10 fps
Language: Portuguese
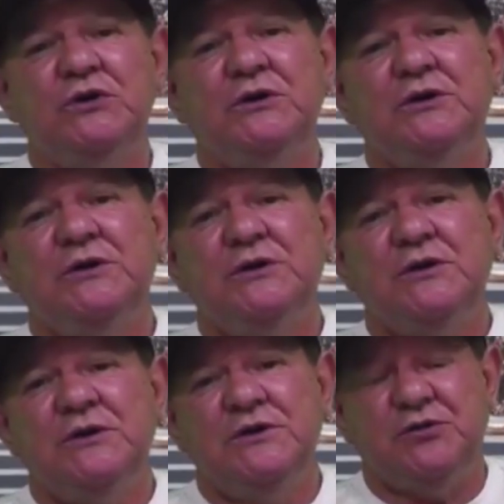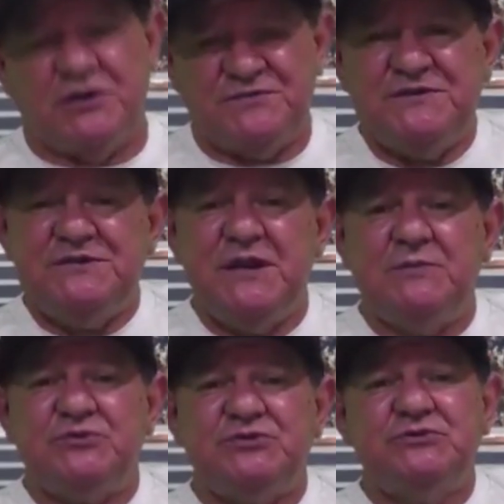em todas as
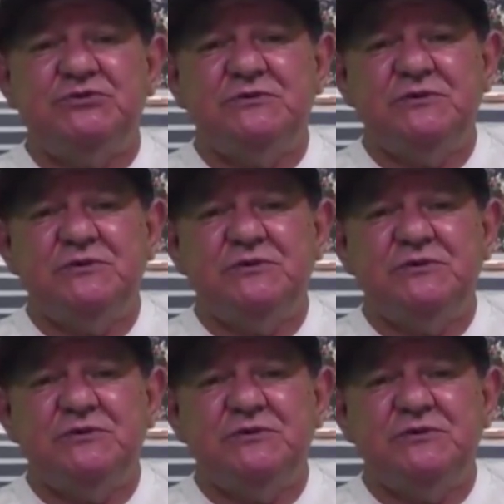posições,